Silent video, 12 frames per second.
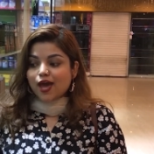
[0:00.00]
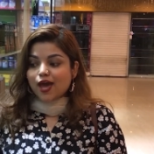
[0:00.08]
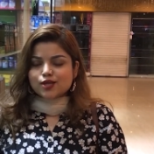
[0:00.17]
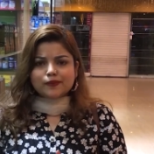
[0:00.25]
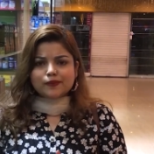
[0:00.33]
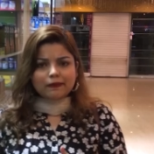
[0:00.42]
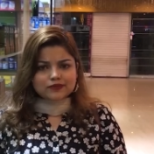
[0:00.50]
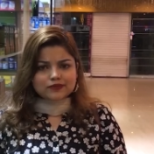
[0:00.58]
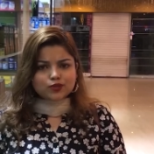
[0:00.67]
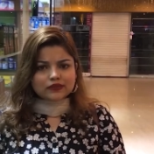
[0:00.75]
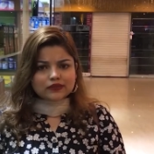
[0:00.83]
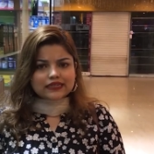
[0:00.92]
সো আমি ভাবলাম যে
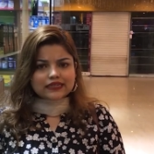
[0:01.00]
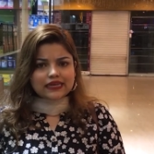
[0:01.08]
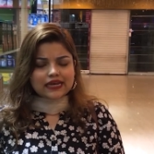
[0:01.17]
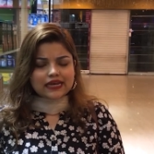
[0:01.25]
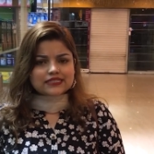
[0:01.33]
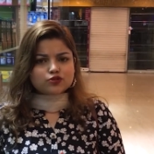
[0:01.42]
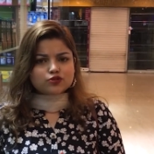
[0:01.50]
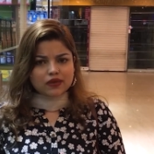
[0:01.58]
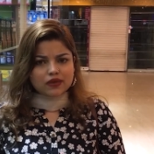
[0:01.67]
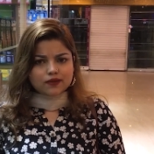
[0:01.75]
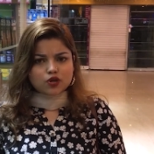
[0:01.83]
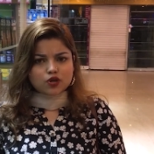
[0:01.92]
তোমাদেরকে নিয়ে আজকে
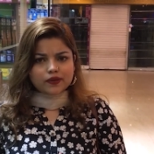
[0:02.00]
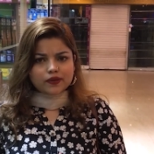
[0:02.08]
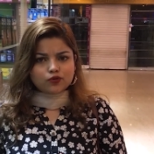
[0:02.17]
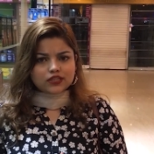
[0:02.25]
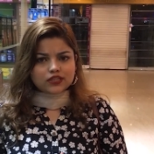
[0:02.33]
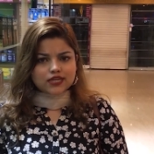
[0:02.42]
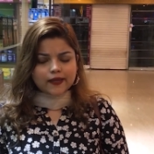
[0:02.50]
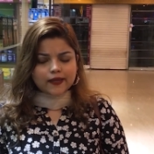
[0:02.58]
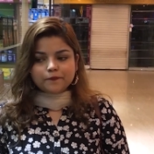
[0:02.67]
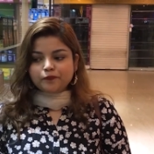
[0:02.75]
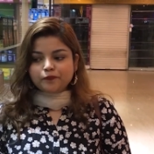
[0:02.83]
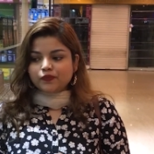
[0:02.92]
একটু মেকআপ শপিং
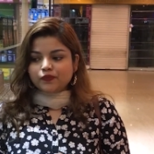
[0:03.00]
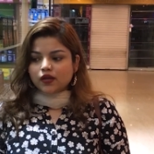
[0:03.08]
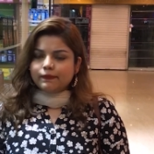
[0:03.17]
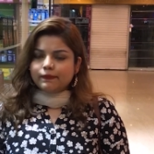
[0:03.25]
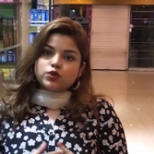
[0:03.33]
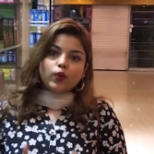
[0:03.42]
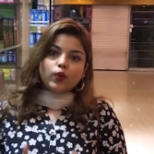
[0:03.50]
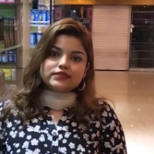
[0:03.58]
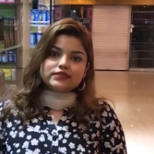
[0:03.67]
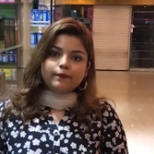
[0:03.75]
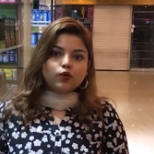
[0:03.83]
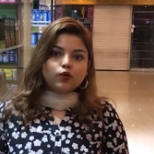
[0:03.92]
করতে যাই বাট কই
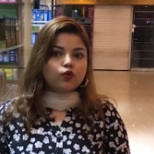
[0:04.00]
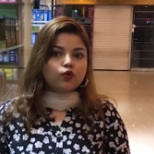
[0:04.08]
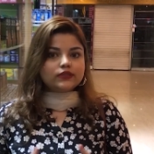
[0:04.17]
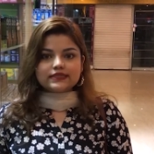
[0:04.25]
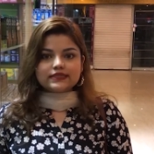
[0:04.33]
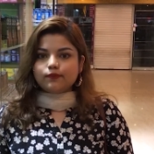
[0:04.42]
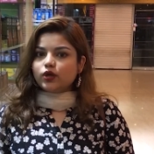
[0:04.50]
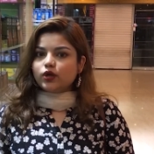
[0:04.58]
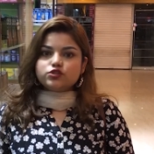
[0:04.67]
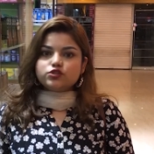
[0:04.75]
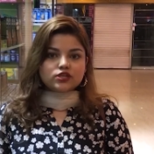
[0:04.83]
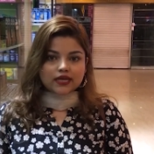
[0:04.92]
যাব কোথায় যাব
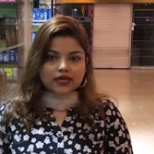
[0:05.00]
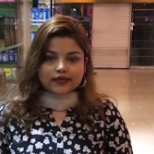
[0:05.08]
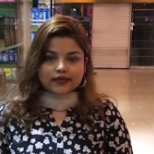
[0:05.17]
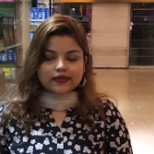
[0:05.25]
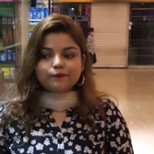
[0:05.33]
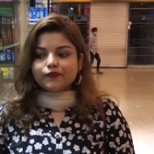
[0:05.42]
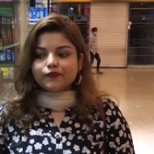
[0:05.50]
কিছুই জানি না